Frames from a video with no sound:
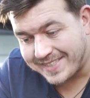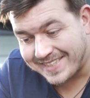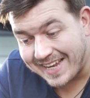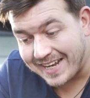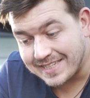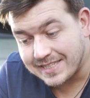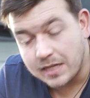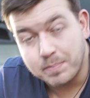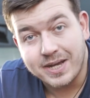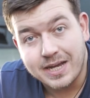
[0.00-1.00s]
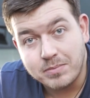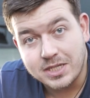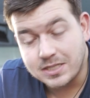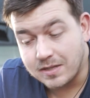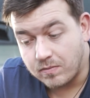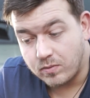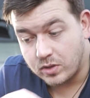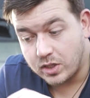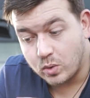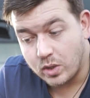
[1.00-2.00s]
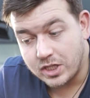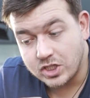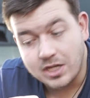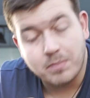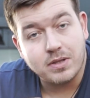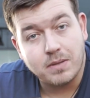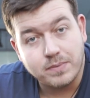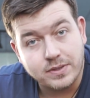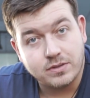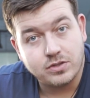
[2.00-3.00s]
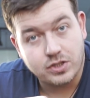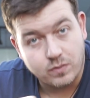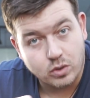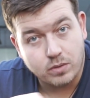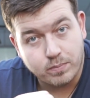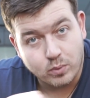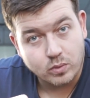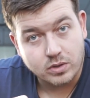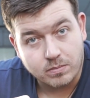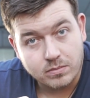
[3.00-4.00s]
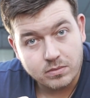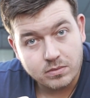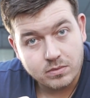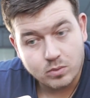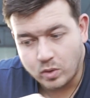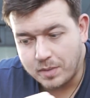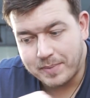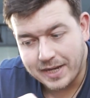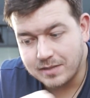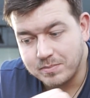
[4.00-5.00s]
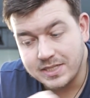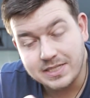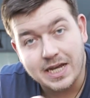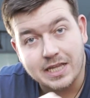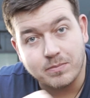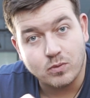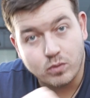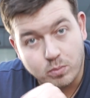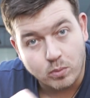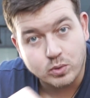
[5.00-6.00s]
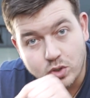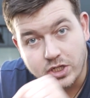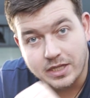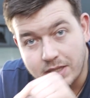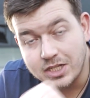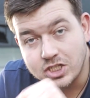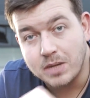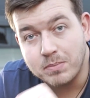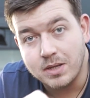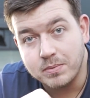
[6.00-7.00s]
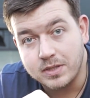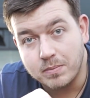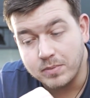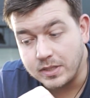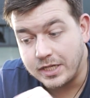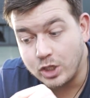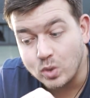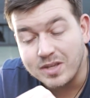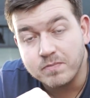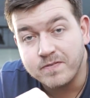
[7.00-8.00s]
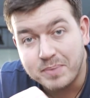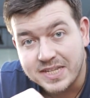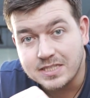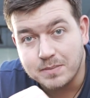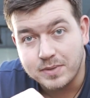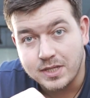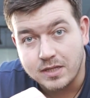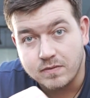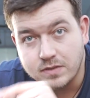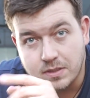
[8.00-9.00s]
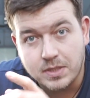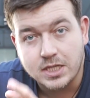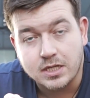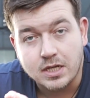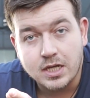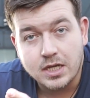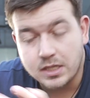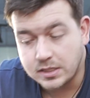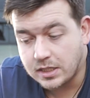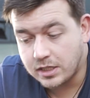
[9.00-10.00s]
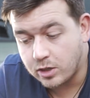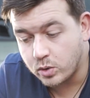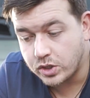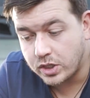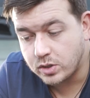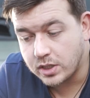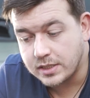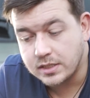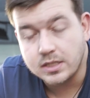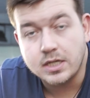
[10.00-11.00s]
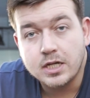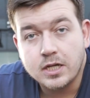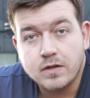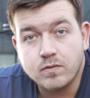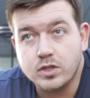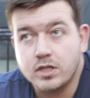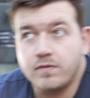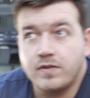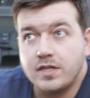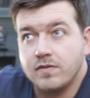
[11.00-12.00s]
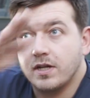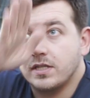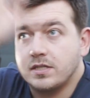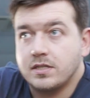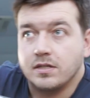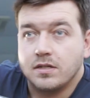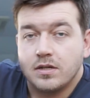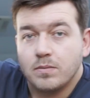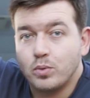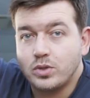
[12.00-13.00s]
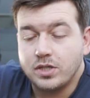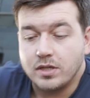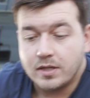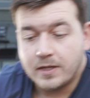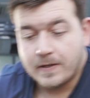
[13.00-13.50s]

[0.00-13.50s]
цели стать программистом, вот, которая должна была быть четвертым пунктом, ну или пятым, десятым, но в любом случае она должна была там быть. Ее там в принципе нет, вы заметите. Это, кстати, хорошая иллюстрация вот этой витиеватости пути.